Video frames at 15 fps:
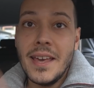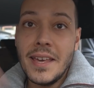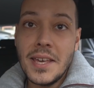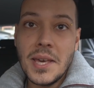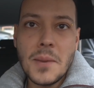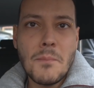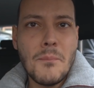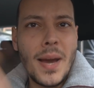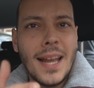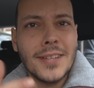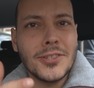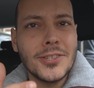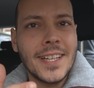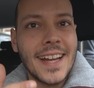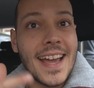E bella a
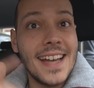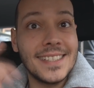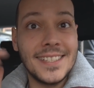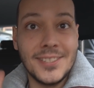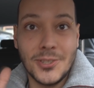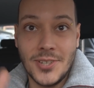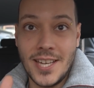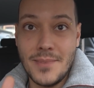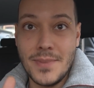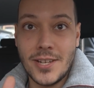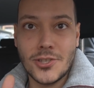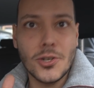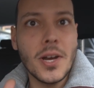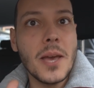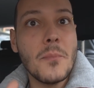tutti ragazzi, sono
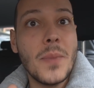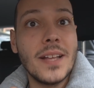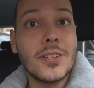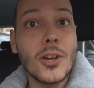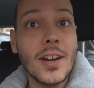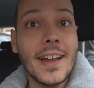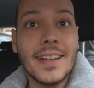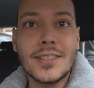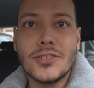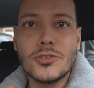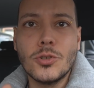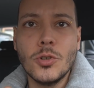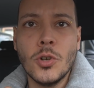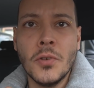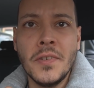GamerJo e bentornati
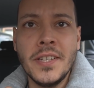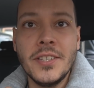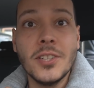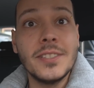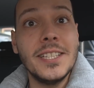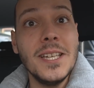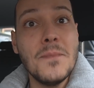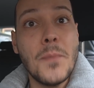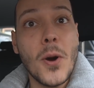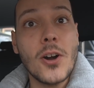su un nuovo video di